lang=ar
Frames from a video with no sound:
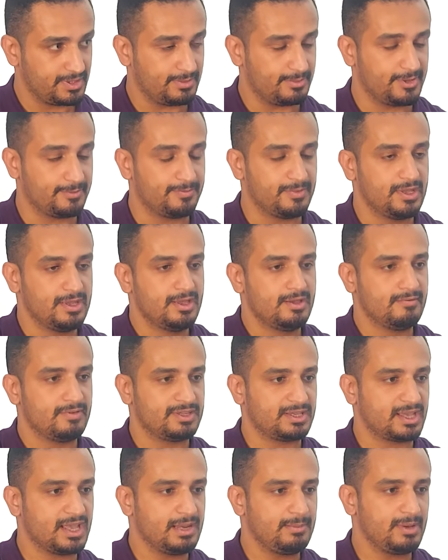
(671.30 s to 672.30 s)
تمام
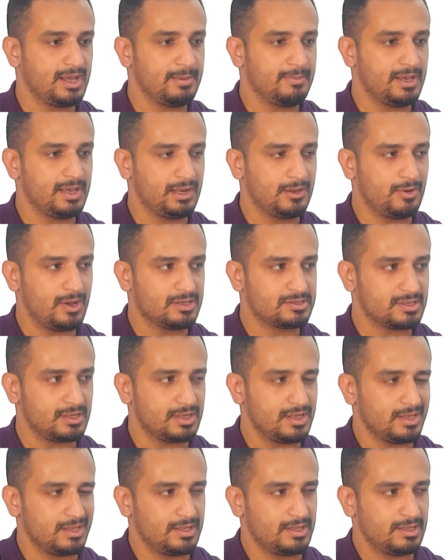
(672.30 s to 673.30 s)
فتخيل معايا بقى لو
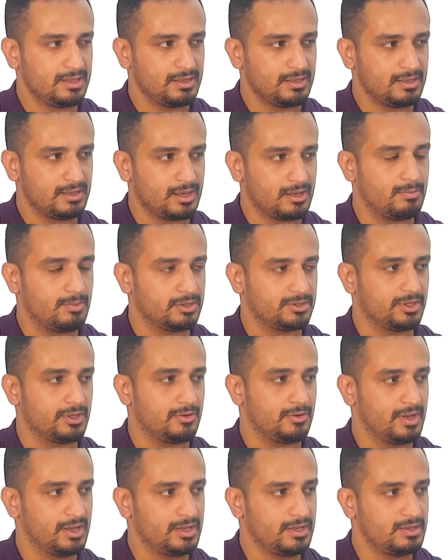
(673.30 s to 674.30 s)
حصل اي
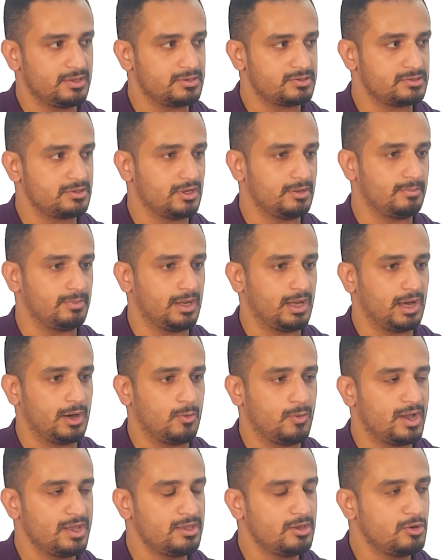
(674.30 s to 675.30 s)
لخبطه اي اصابه
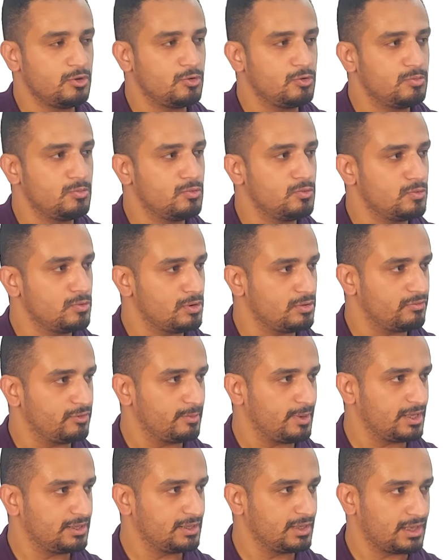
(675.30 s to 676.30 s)
او اي خمول
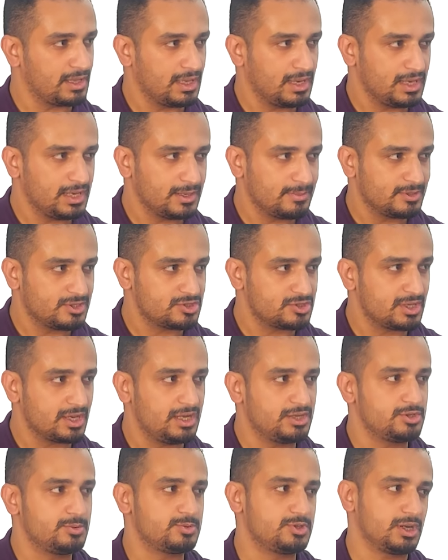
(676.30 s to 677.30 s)
في بعض الخلايا ان هي ما
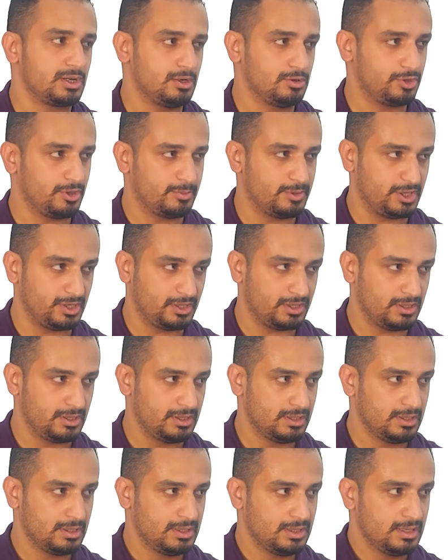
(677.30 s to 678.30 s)
تشتغلش بشكل طبيعي
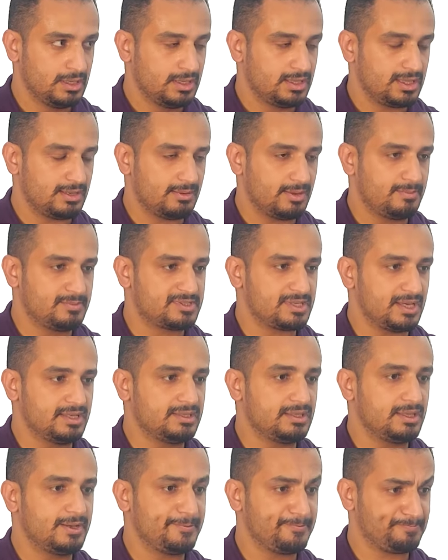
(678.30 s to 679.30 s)
تمام
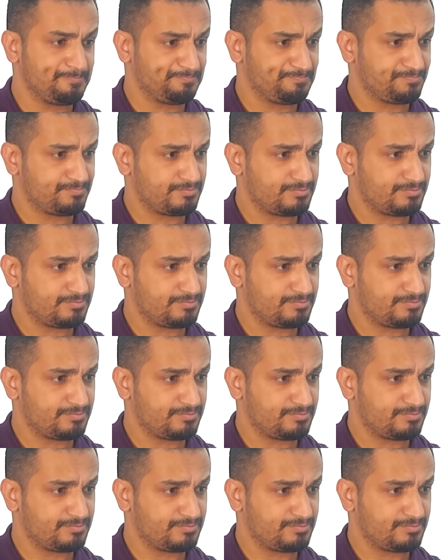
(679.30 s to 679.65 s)
ساعتها